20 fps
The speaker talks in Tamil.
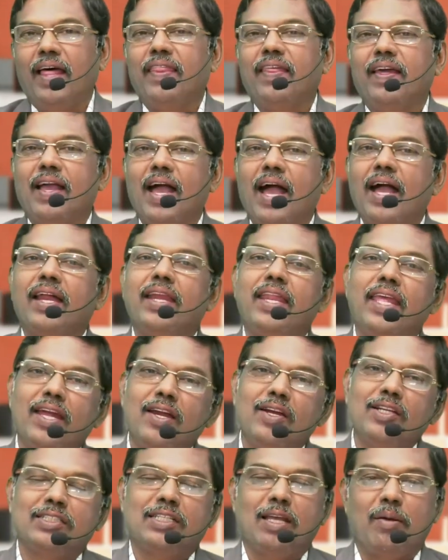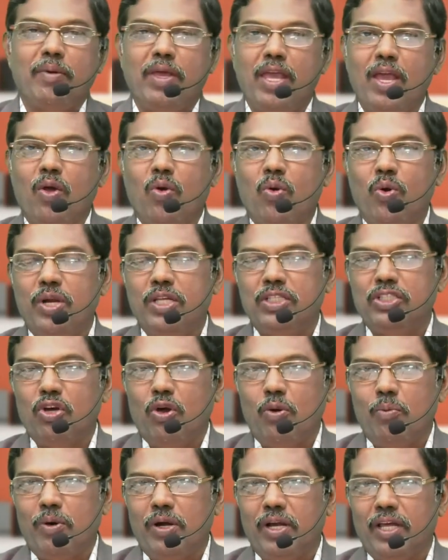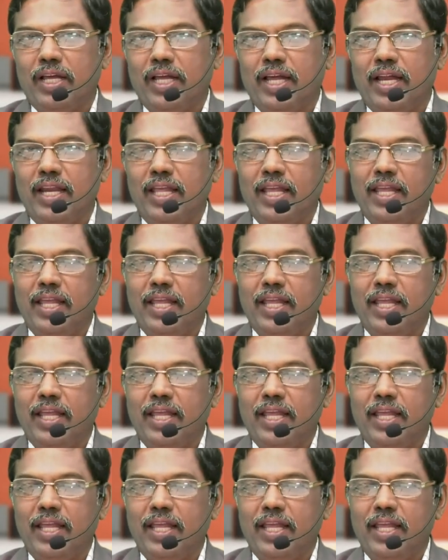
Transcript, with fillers: அதுக்காக நீங்களும் சபையை கூடி ஜெபம் பண்ணுங்க